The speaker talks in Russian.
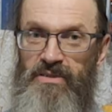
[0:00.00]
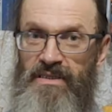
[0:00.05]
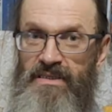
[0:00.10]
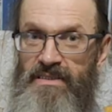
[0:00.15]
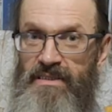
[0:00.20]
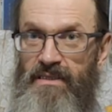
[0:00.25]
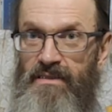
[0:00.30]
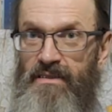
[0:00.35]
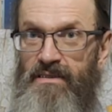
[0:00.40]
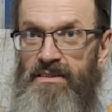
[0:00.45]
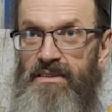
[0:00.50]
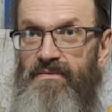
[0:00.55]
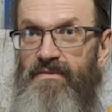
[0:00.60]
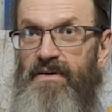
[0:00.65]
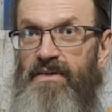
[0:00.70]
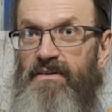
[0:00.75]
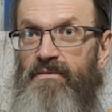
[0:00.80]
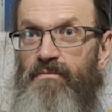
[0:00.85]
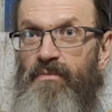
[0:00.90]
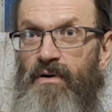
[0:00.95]
Если
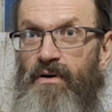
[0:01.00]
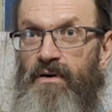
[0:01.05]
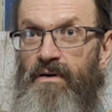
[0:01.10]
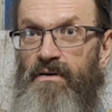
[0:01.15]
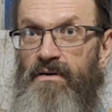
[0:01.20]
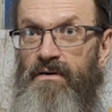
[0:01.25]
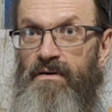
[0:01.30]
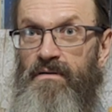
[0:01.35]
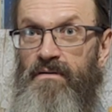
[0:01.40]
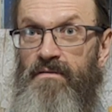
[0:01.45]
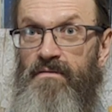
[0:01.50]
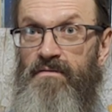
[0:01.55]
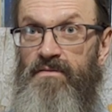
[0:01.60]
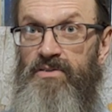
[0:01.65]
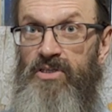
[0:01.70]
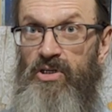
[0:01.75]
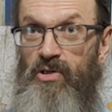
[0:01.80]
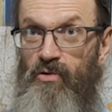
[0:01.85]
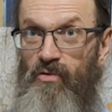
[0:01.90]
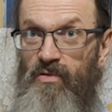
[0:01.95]
называть по
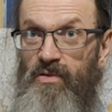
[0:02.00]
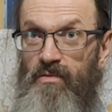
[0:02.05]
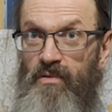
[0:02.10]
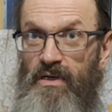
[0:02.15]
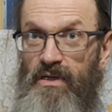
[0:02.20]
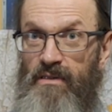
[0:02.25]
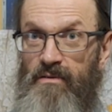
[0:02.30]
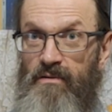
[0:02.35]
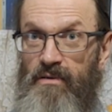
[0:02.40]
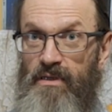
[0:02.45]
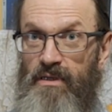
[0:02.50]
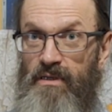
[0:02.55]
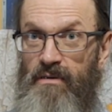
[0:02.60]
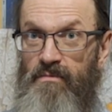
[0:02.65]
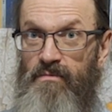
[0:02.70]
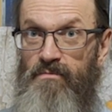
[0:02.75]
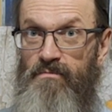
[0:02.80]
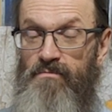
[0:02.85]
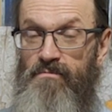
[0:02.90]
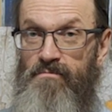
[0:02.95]
церковному рангу, я
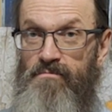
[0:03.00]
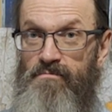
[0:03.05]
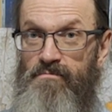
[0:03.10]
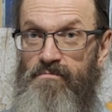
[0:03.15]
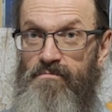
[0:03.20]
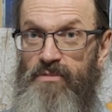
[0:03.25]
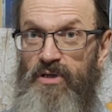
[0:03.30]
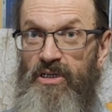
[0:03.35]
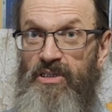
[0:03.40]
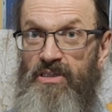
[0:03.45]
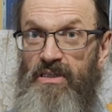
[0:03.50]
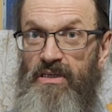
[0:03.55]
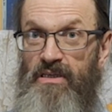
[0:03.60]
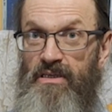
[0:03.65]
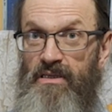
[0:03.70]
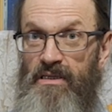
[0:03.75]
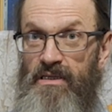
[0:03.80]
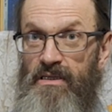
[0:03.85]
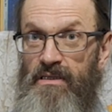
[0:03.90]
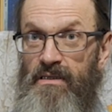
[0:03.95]

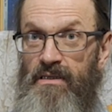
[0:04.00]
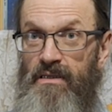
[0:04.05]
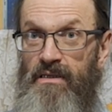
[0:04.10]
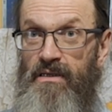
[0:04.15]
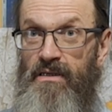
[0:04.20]
протоиерей